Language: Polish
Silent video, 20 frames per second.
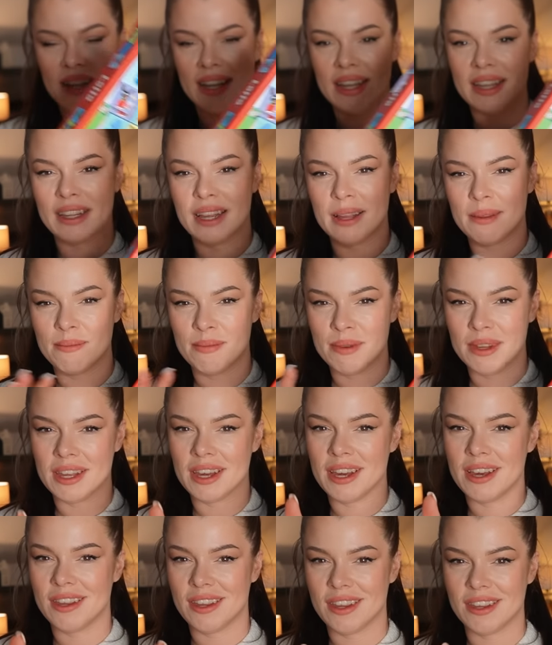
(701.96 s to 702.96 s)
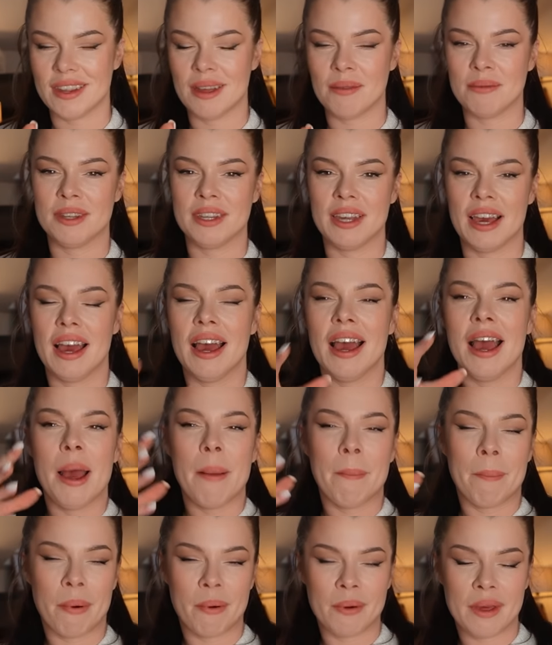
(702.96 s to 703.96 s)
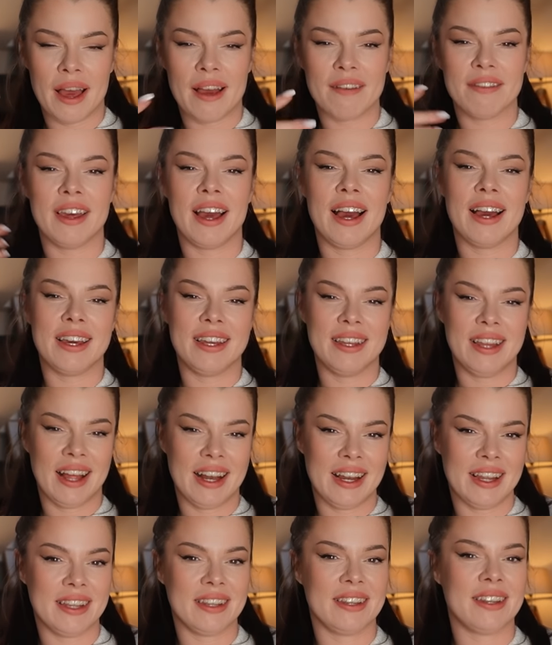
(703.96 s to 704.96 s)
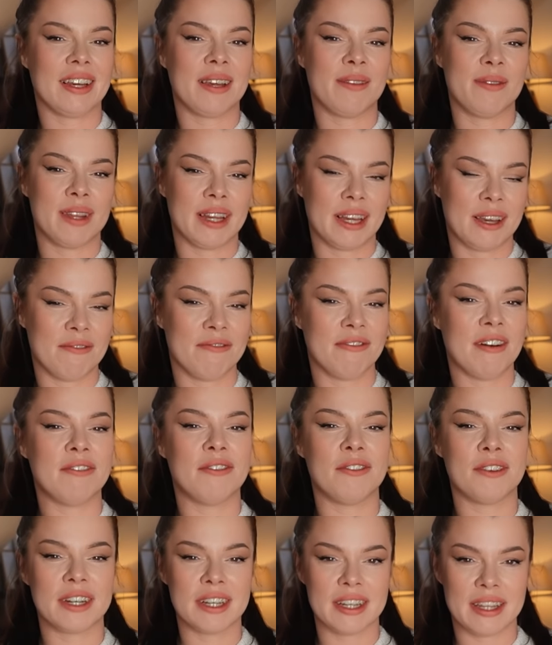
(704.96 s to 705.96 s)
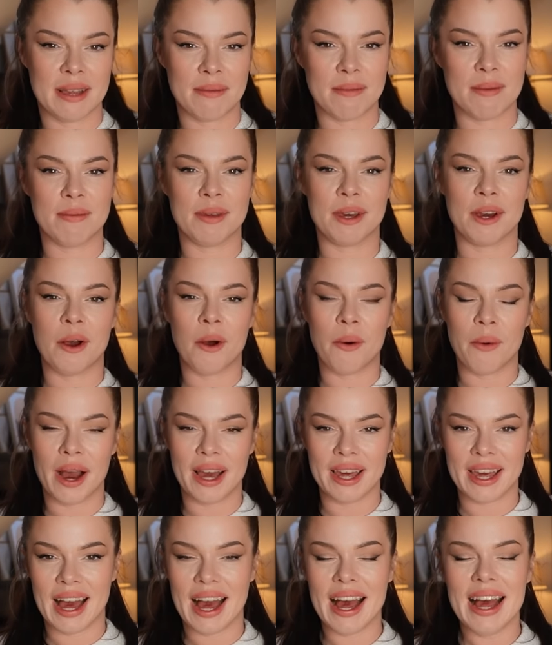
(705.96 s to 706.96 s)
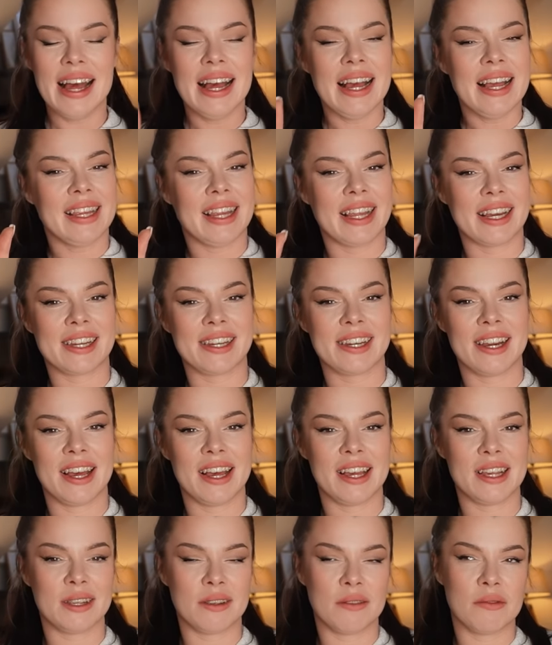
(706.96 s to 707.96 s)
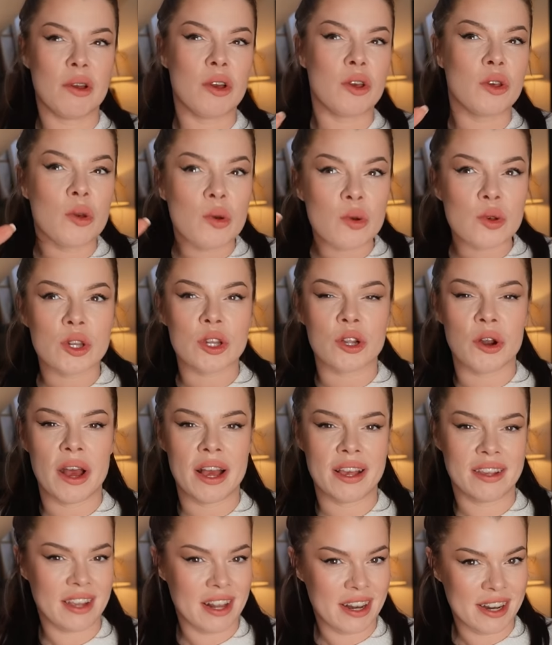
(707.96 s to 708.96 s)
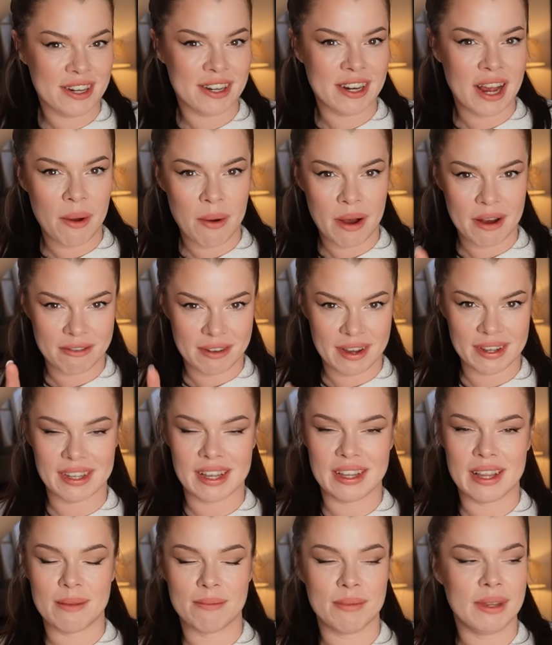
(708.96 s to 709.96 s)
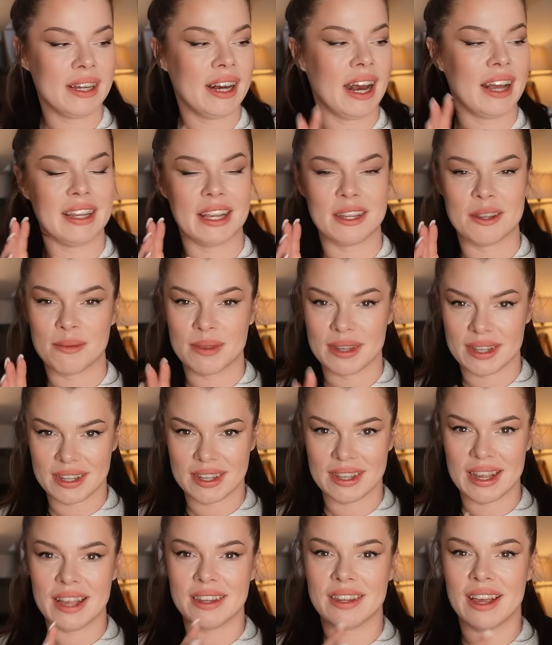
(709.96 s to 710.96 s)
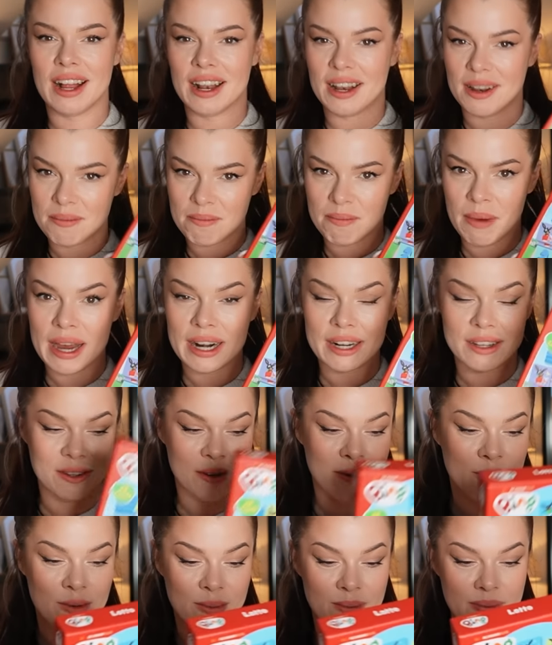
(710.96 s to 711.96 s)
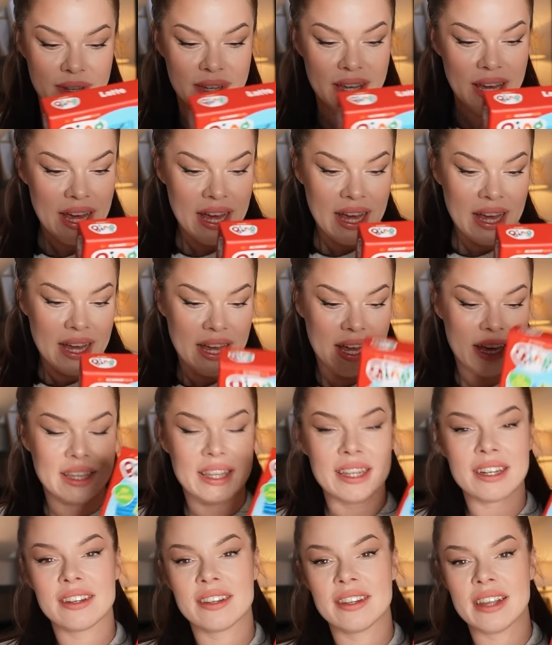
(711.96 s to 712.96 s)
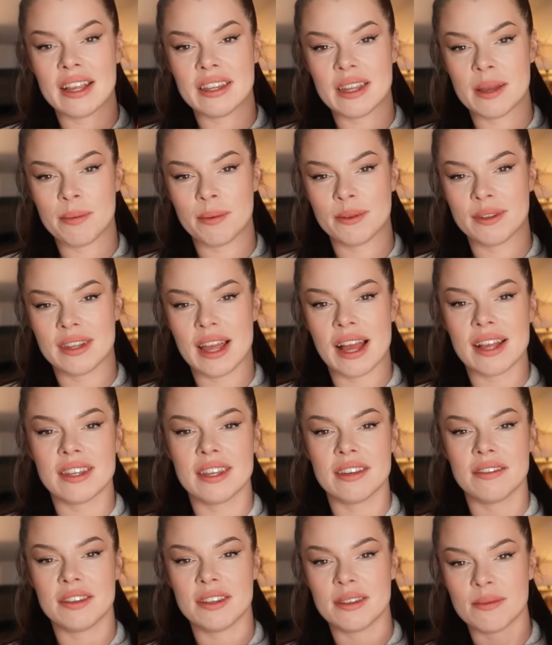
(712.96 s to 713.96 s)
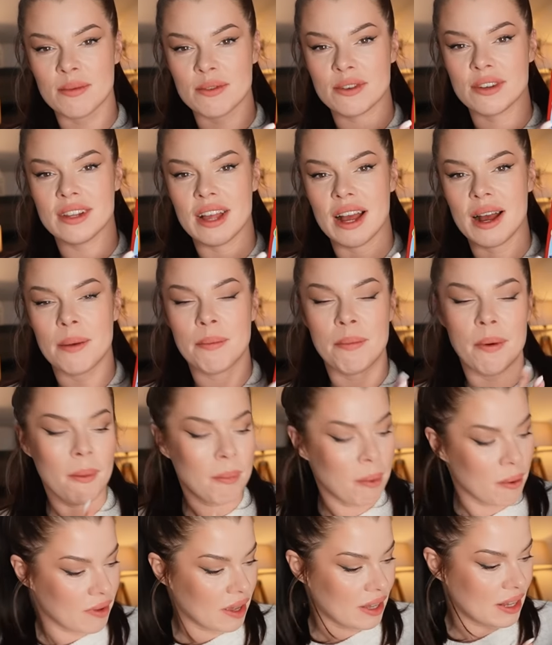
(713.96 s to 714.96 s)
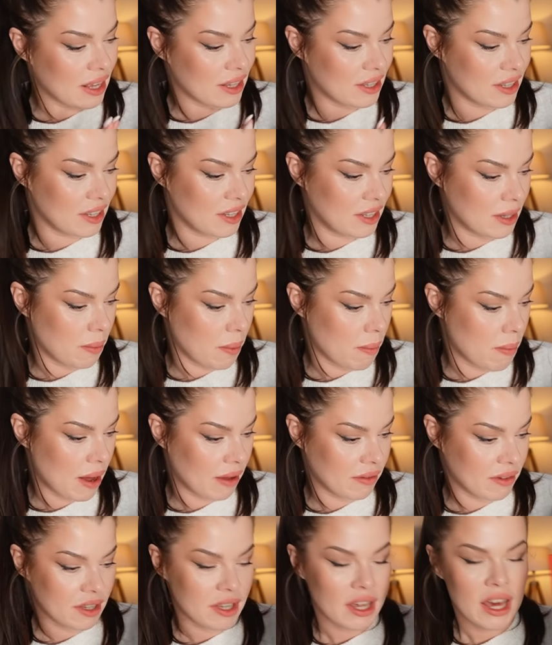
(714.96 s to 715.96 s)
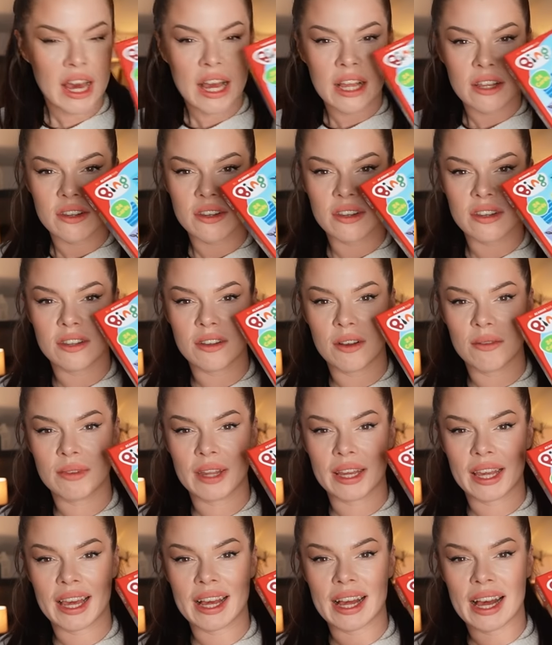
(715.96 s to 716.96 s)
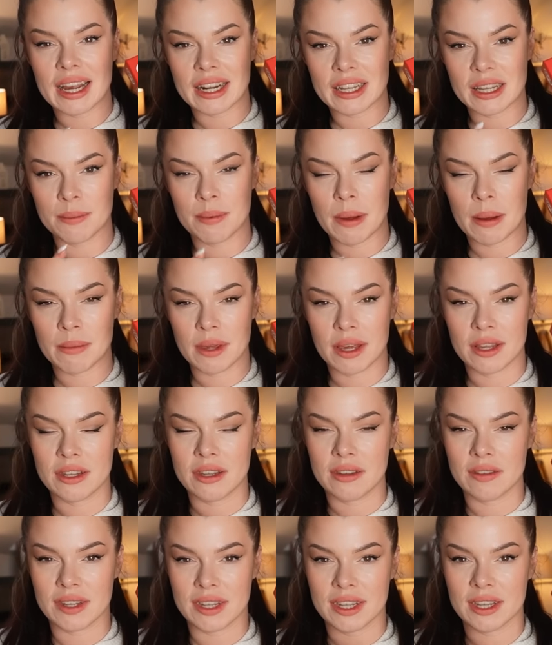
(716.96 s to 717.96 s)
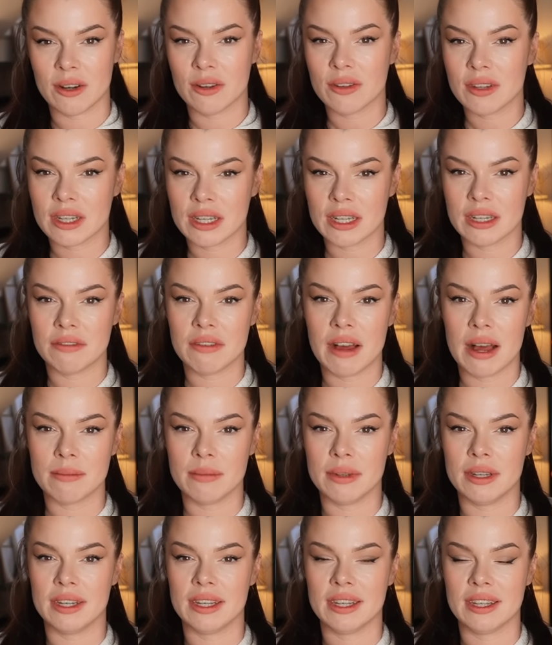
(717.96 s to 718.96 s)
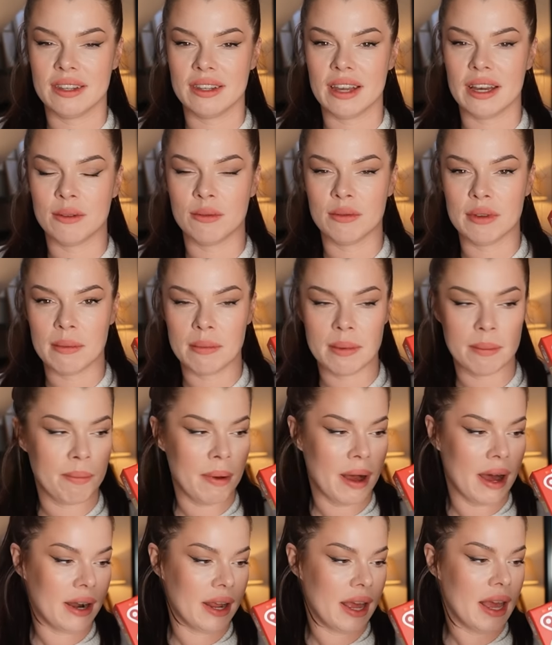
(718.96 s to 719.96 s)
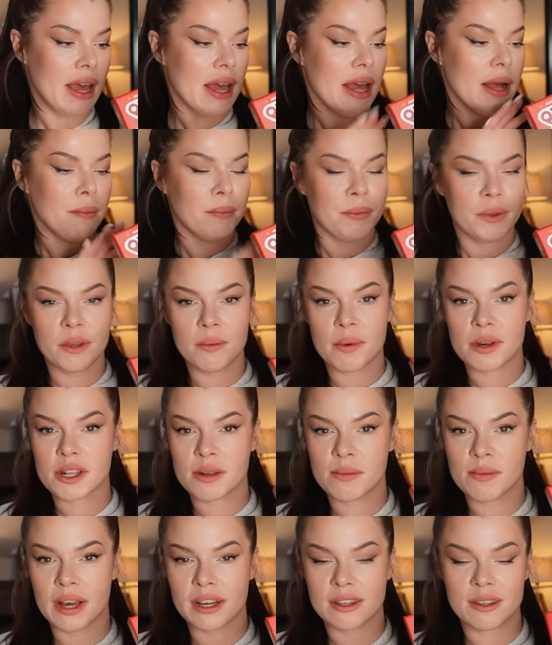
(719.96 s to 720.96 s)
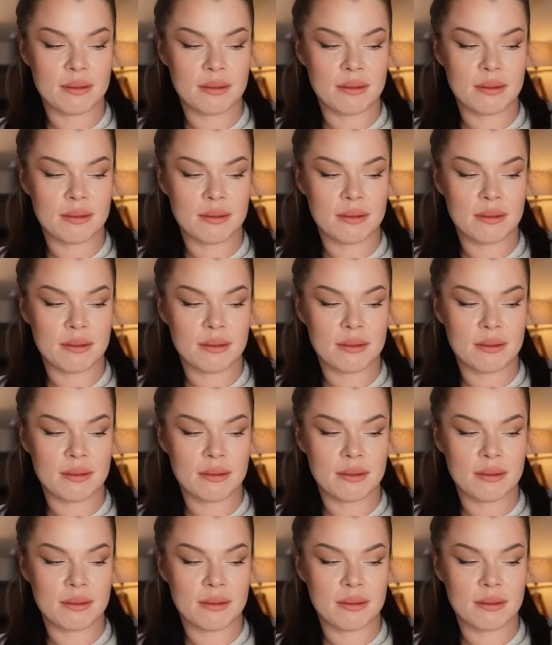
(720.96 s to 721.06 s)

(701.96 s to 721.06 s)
dalej ten Bing gdzieś tam się pojawia i dalej jest jakimś takim faworytem Mikołaja, także już trochę zelżała faza na Binga, natomiast nadal bardzo lubi. E, też zna te postacie, więc można poopowiadać i się pobawić. To są takie karty pamięci, wiecie, odkrywamy i znajdujemy parę. Zobaczymy jak